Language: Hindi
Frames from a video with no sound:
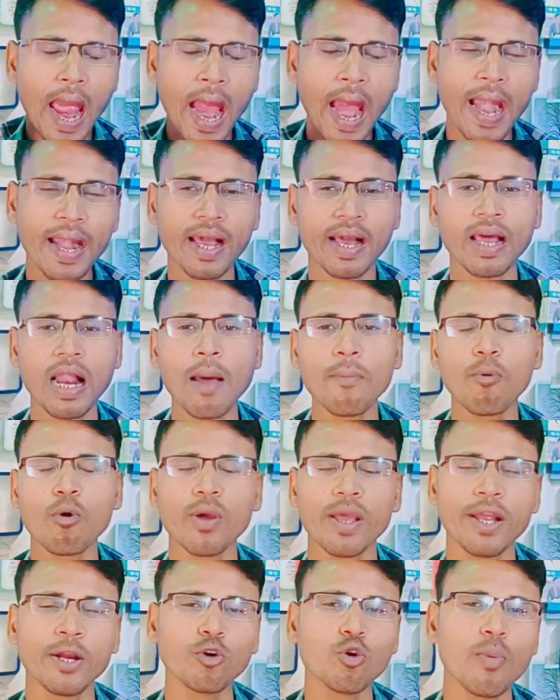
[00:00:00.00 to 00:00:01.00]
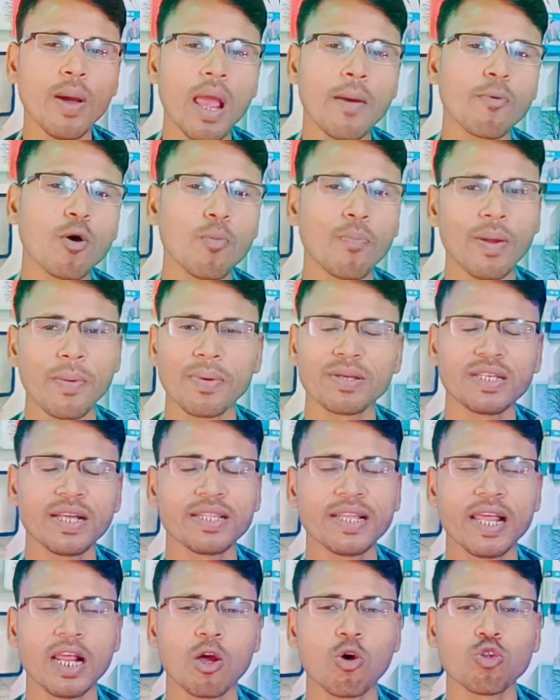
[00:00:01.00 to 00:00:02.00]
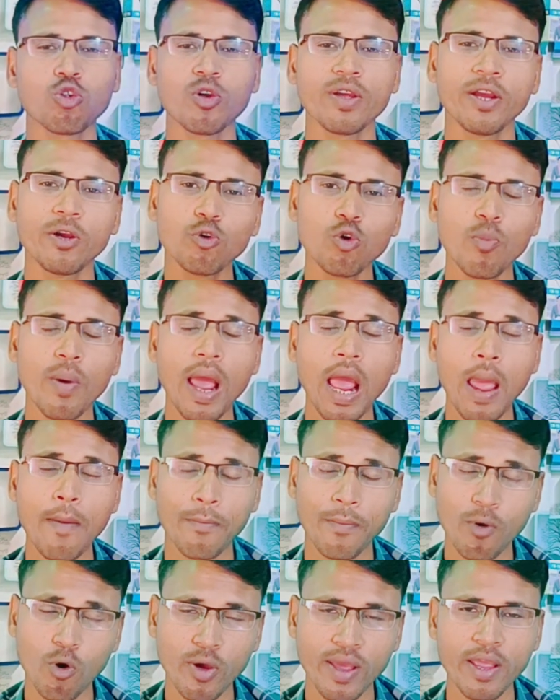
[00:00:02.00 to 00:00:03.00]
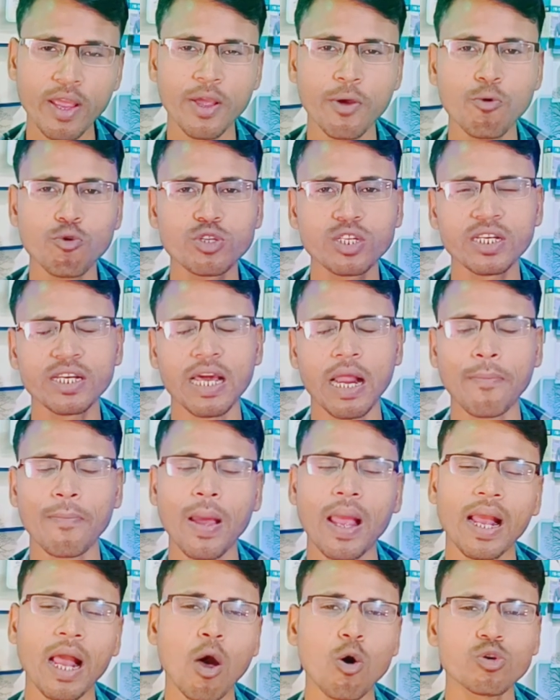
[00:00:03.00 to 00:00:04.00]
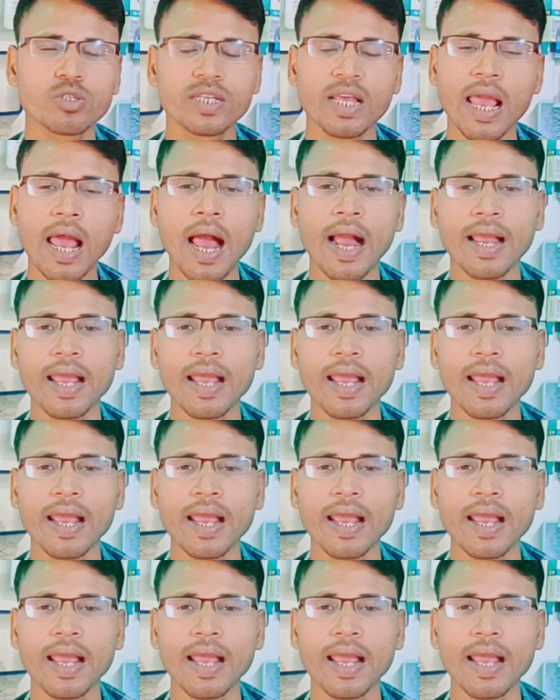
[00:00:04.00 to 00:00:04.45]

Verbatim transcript: एंड अगर आप लोग यूट्यूब ऐप को परमिशन दे रखो तो यूट्यूब ऐप को ही यूज कर पाएगा उसके